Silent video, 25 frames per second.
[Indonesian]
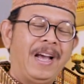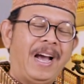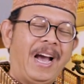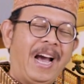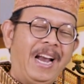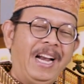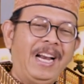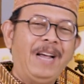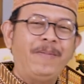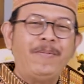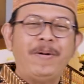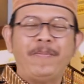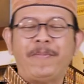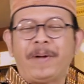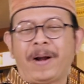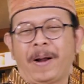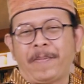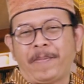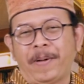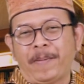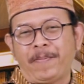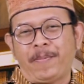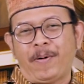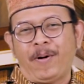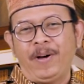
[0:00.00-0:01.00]
Ada
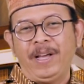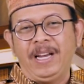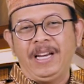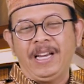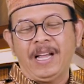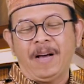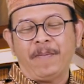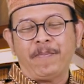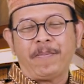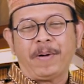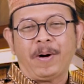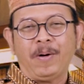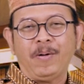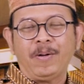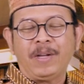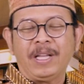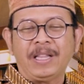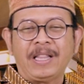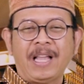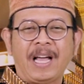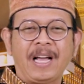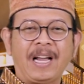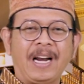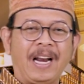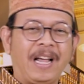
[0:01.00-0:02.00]
beberapa poin yang perlu
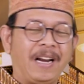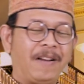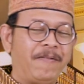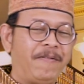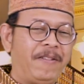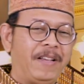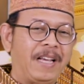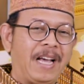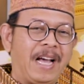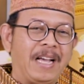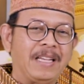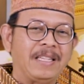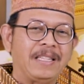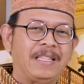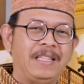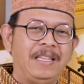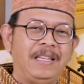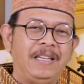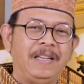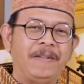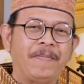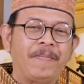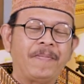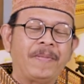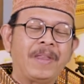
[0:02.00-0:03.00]
kita
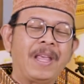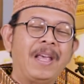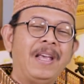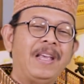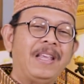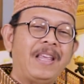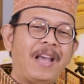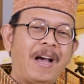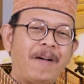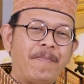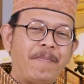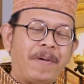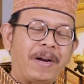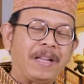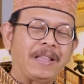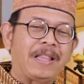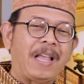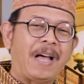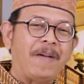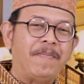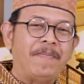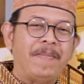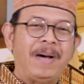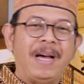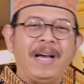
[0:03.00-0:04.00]
klarifikasi. Yang
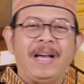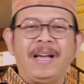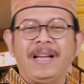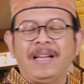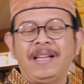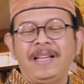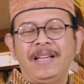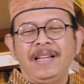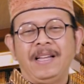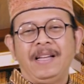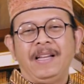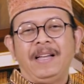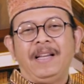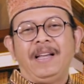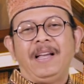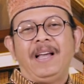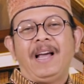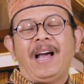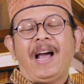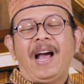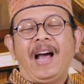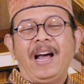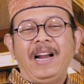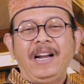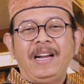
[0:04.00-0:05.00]
pertama,
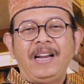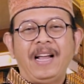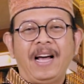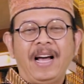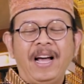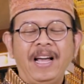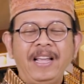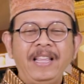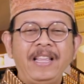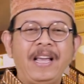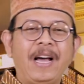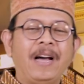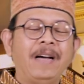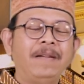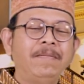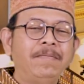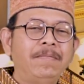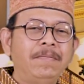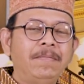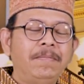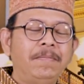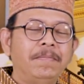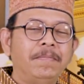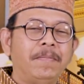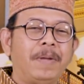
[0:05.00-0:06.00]
ada
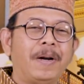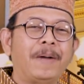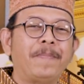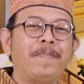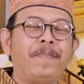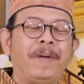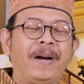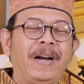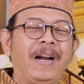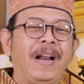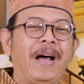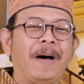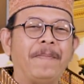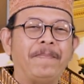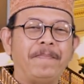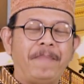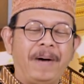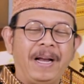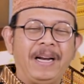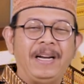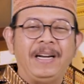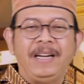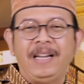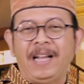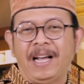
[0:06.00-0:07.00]
yang
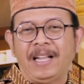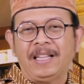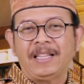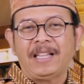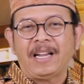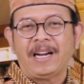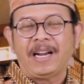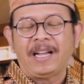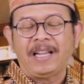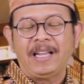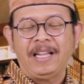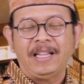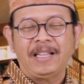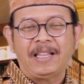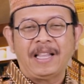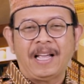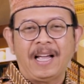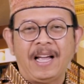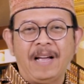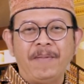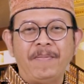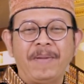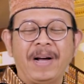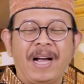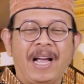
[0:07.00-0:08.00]
berpendapat di antara
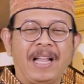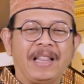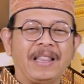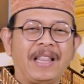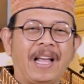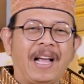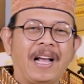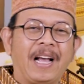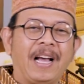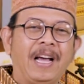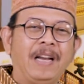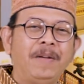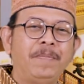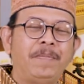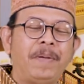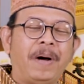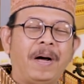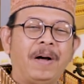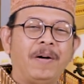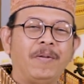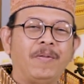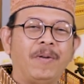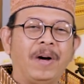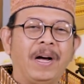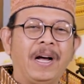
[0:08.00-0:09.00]
kita mengatakan
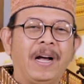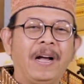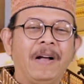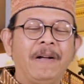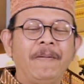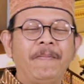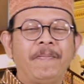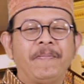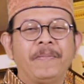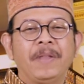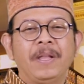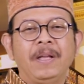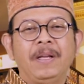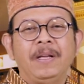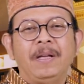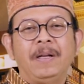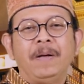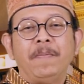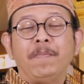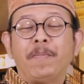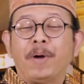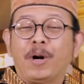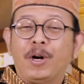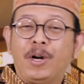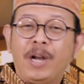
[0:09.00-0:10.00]
bahwa
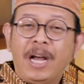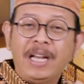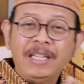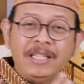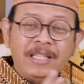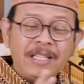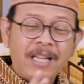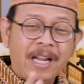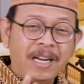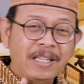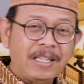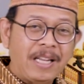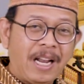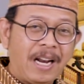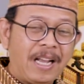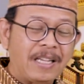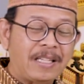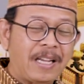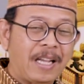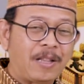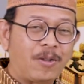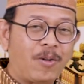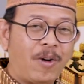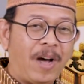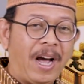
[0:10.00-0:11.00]
berdasar salah
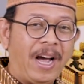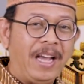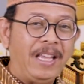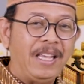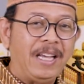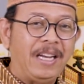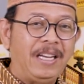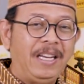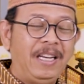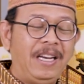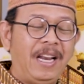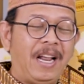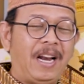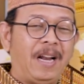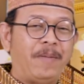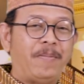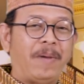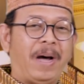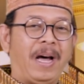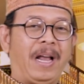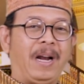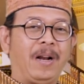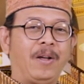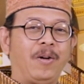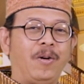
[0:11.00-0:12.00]
satu ayat di
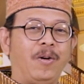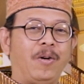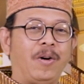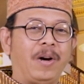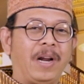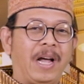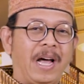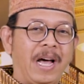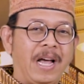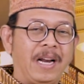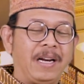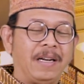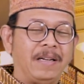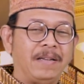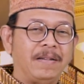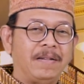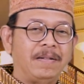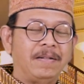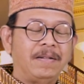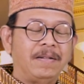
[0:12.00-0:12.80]
dalam Al-Quran,